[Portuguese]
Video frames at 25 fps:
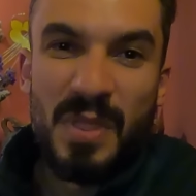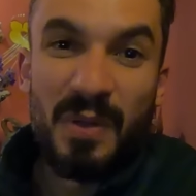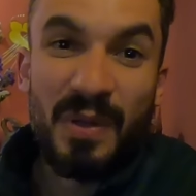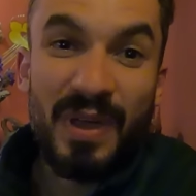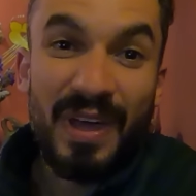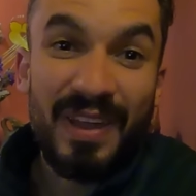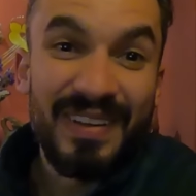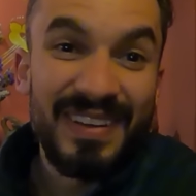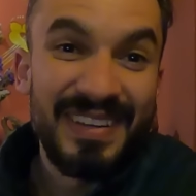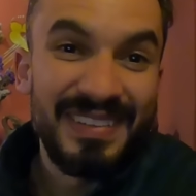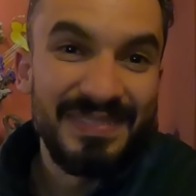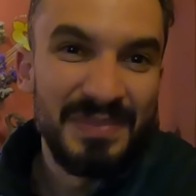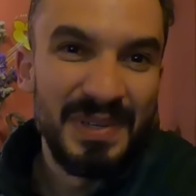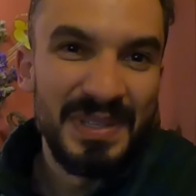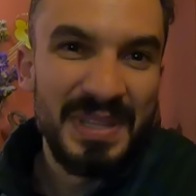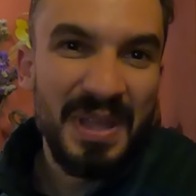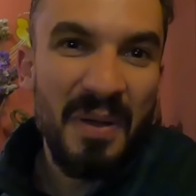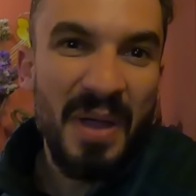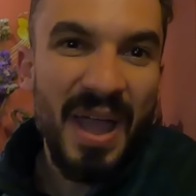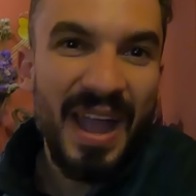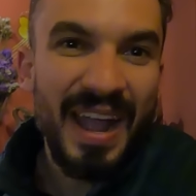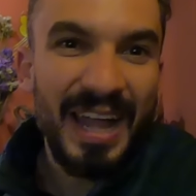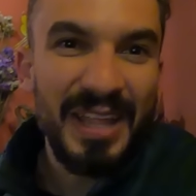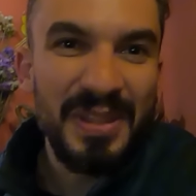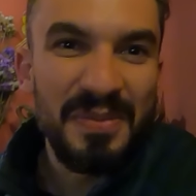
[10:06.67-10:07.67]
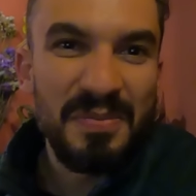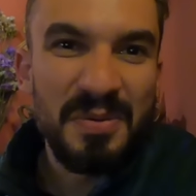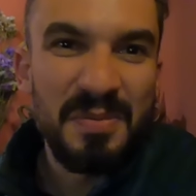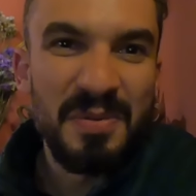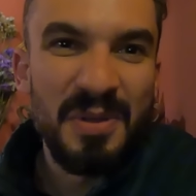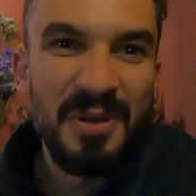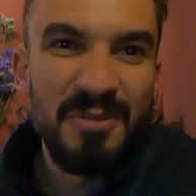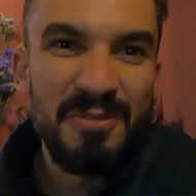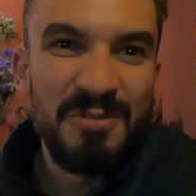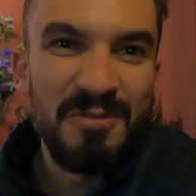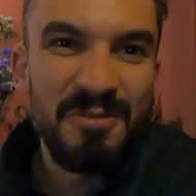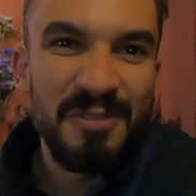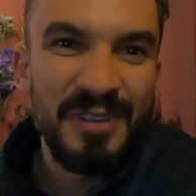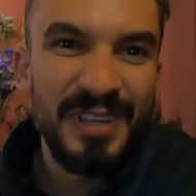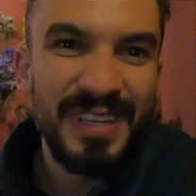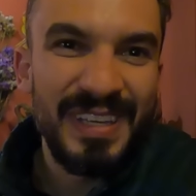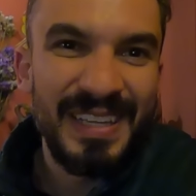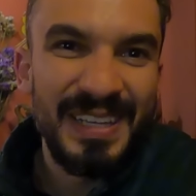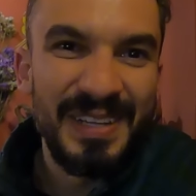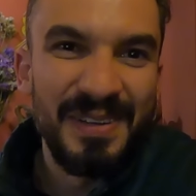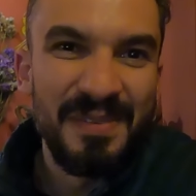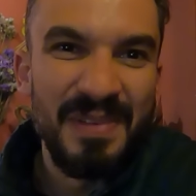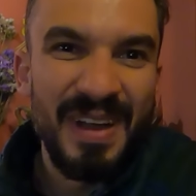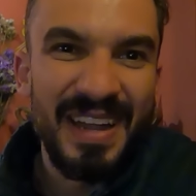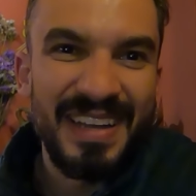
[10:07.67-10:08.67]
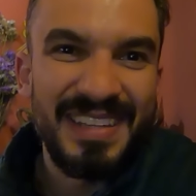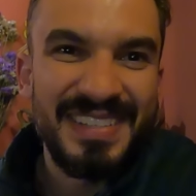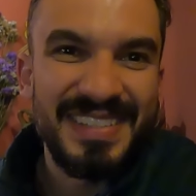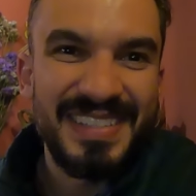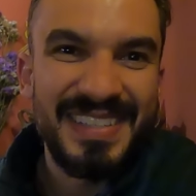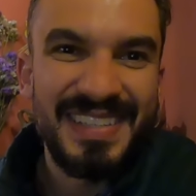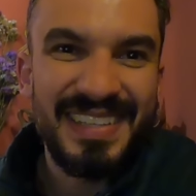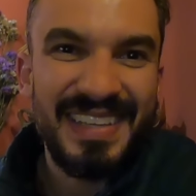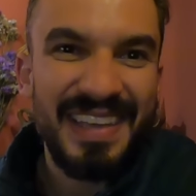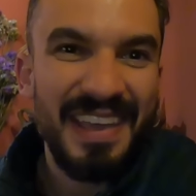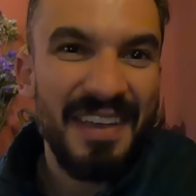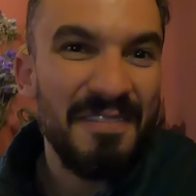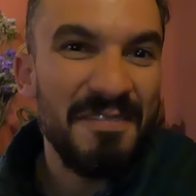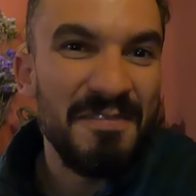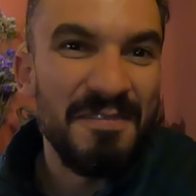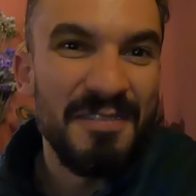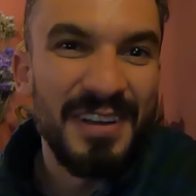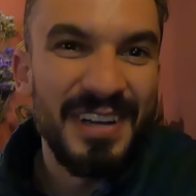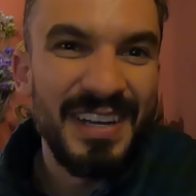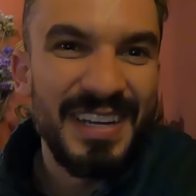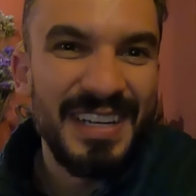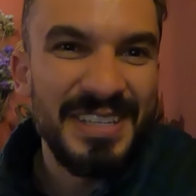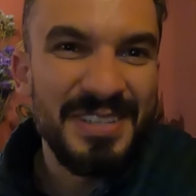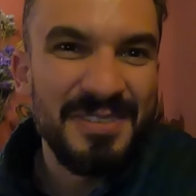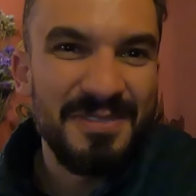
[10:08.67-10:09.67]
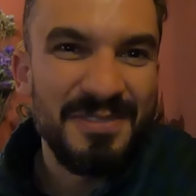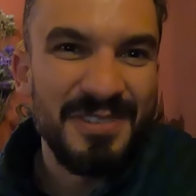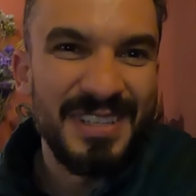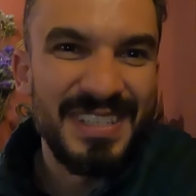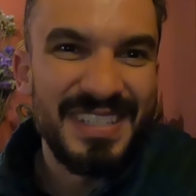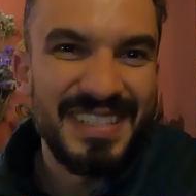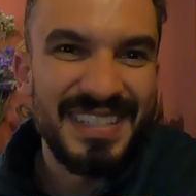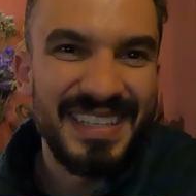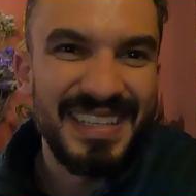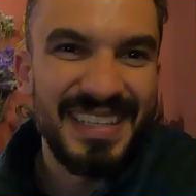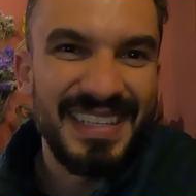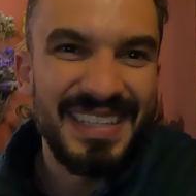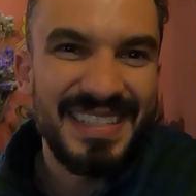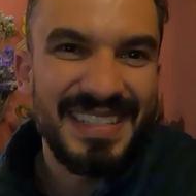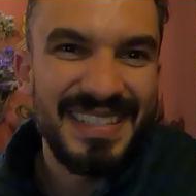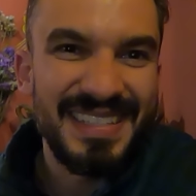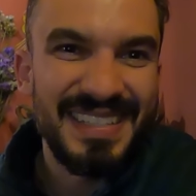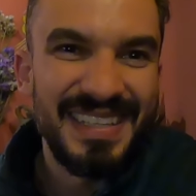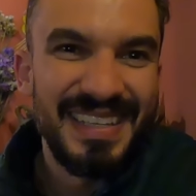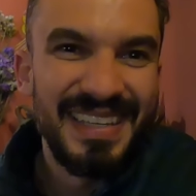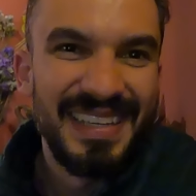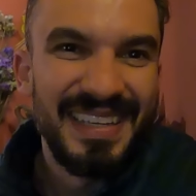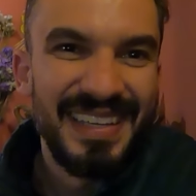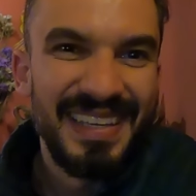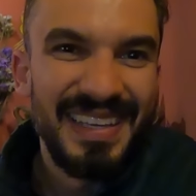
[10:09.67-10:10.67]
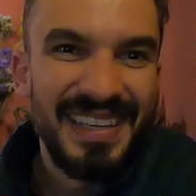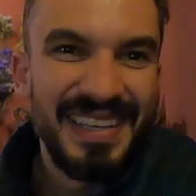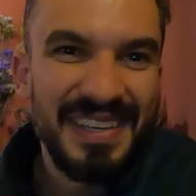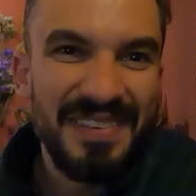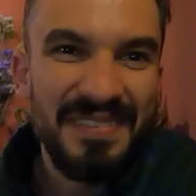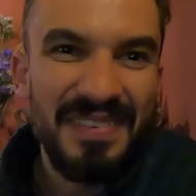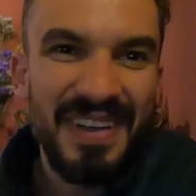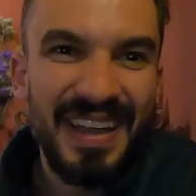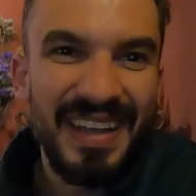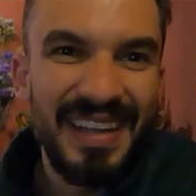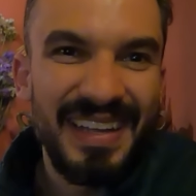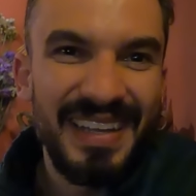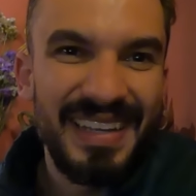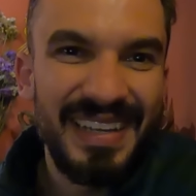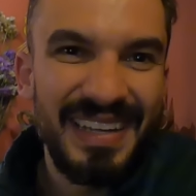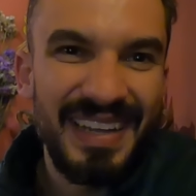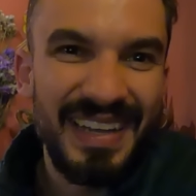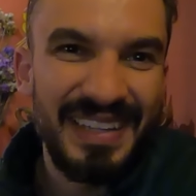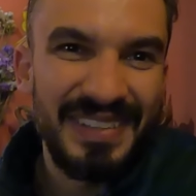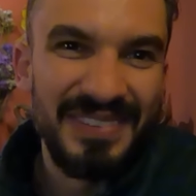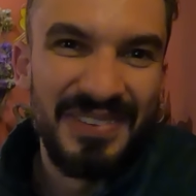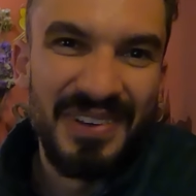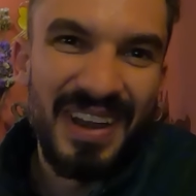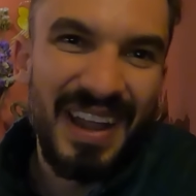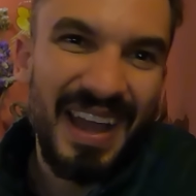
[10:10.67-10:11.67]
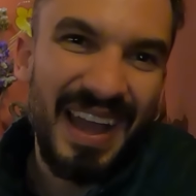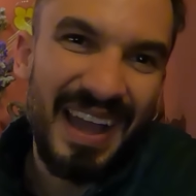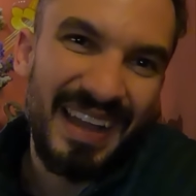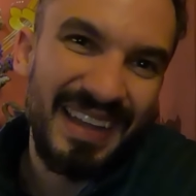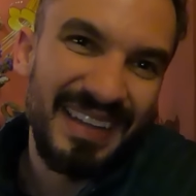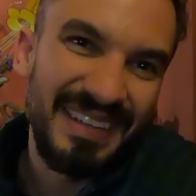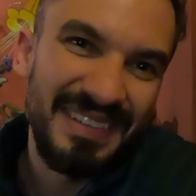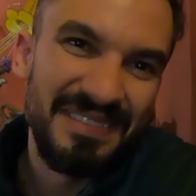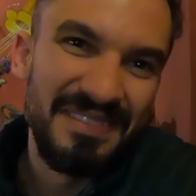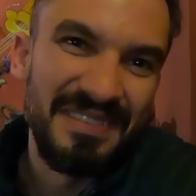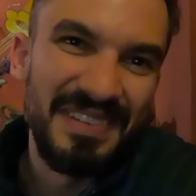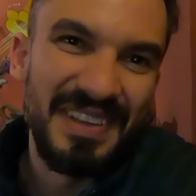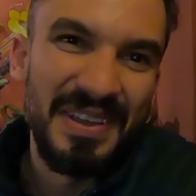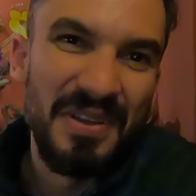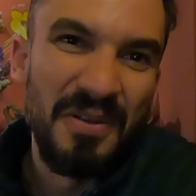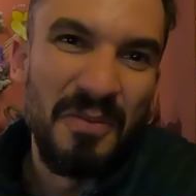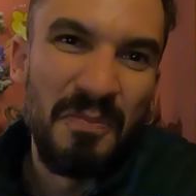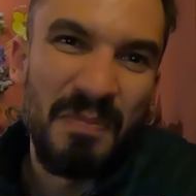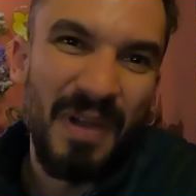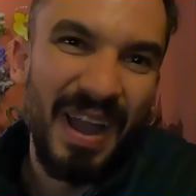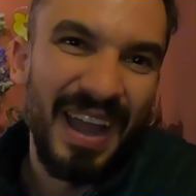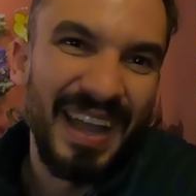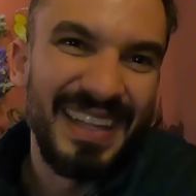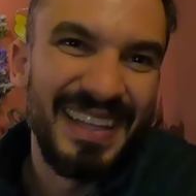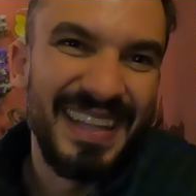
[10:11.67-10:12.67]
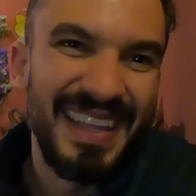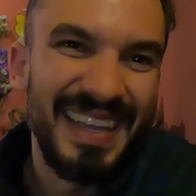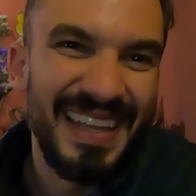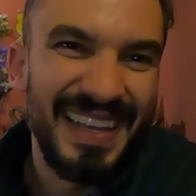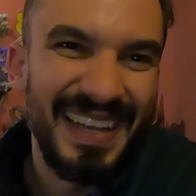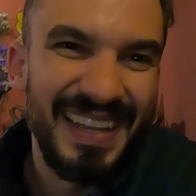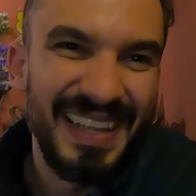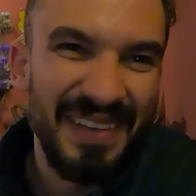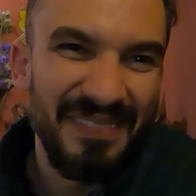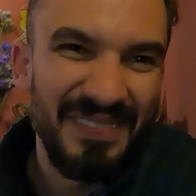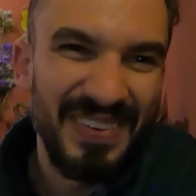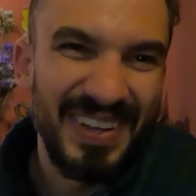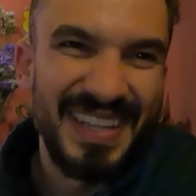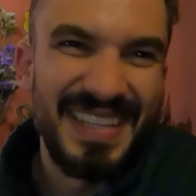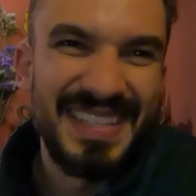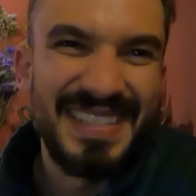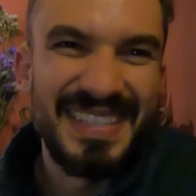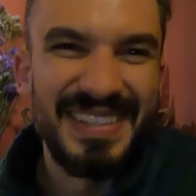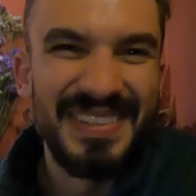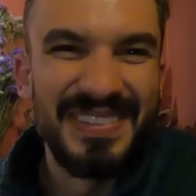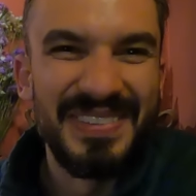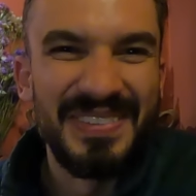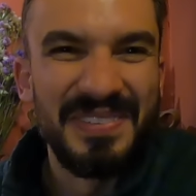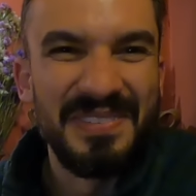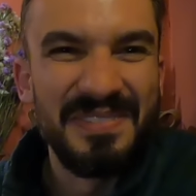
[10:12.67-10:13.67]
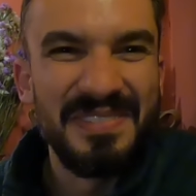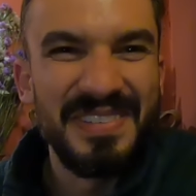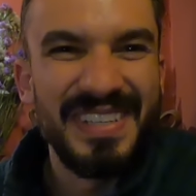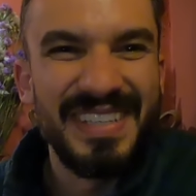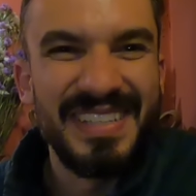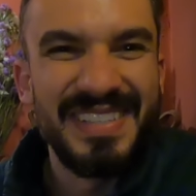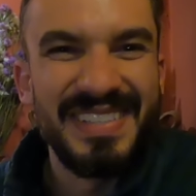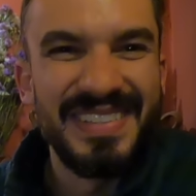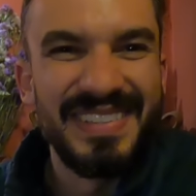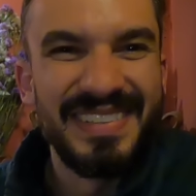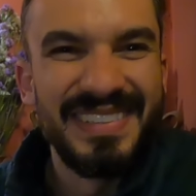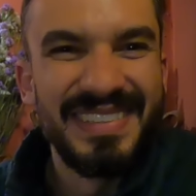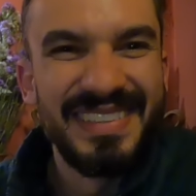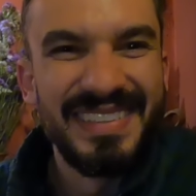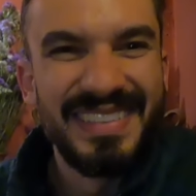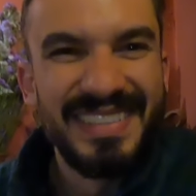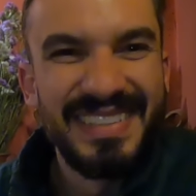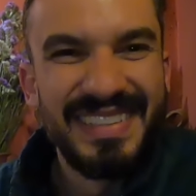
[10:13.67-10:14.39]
Eu quero mandar um recado pro meu filho, Martim, que é fã de vocês e que vai adorar ver o pai dele aparecendo num vídeo.